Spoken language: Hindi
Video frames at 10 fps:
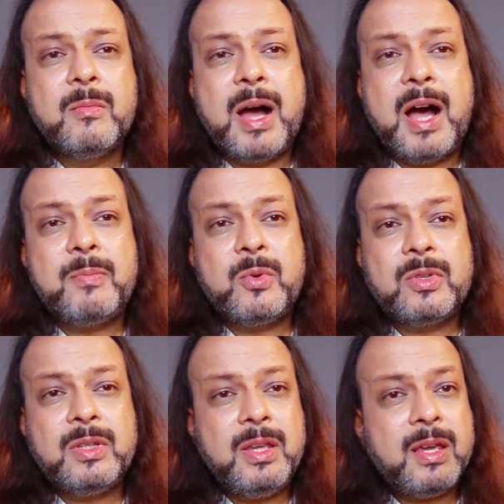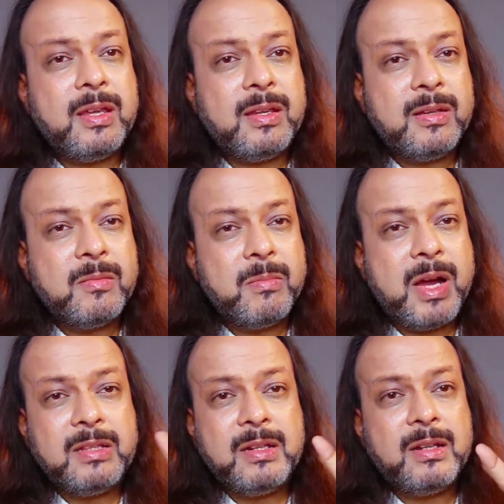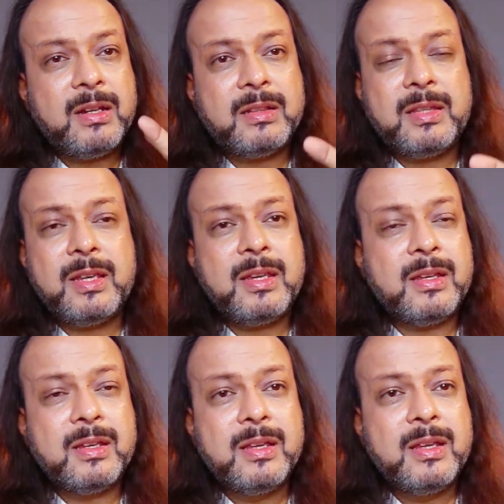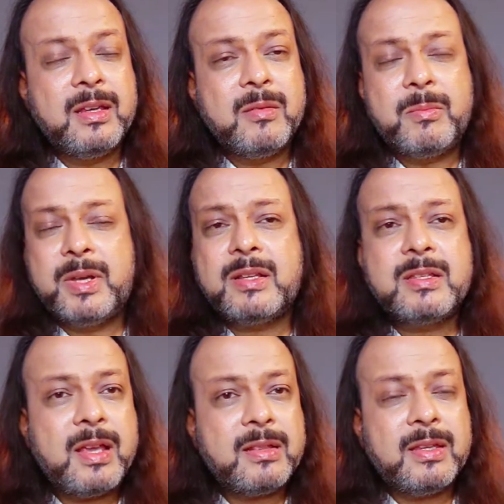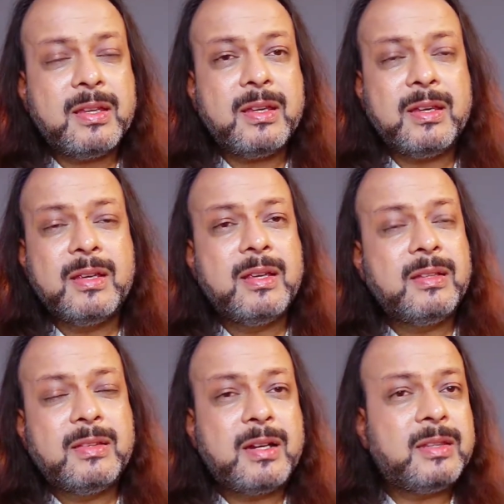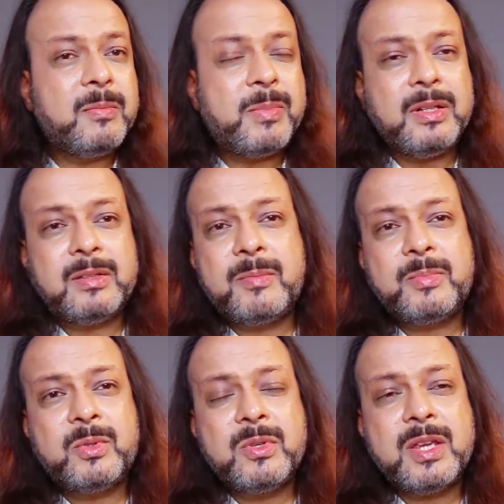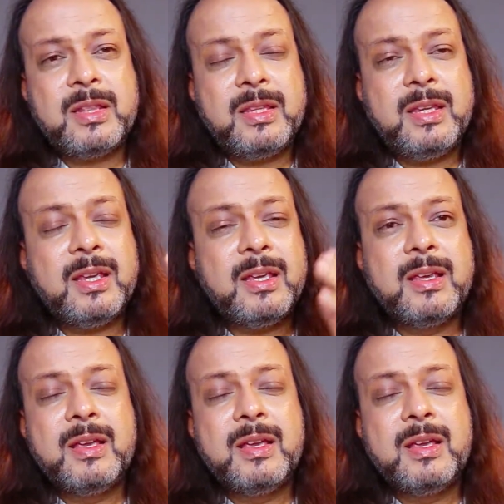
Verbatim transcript: भाप उठती है बादल घिरते हैं बरस जाते हैं धरती परितृप्त हो जाती है